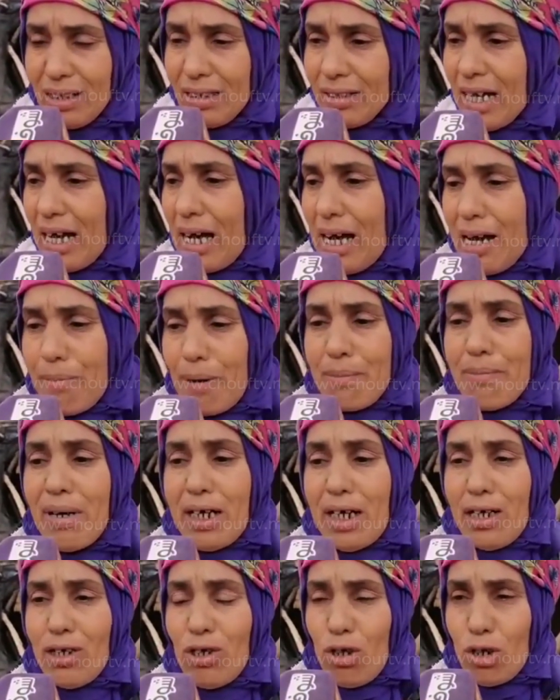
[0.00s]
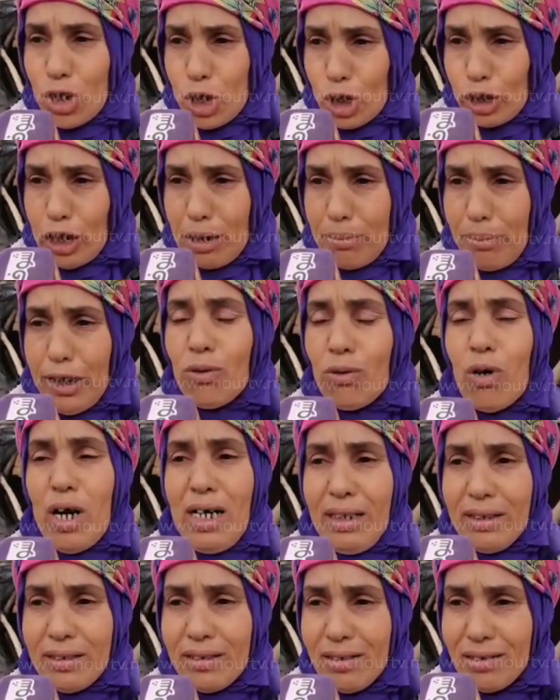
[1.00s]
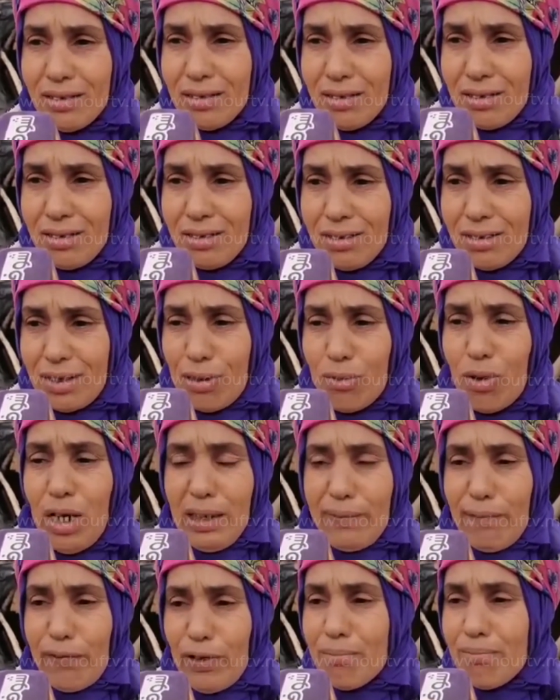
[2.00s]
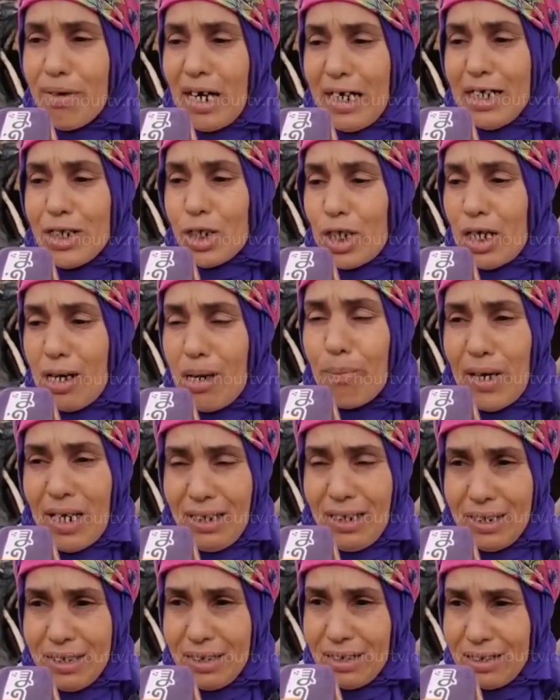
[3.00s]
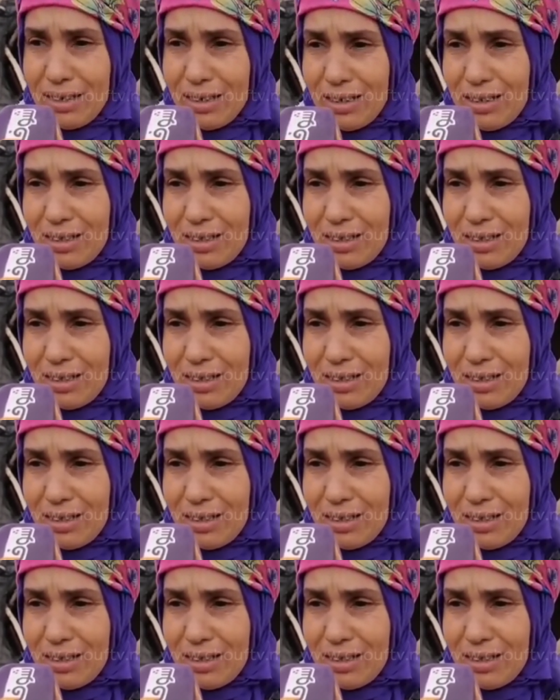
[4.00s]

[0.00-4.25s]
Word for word: حتى خبر ما كاين على الجثه 40 واحد حتى واحد فيهم ما كاينش الاخبار عليه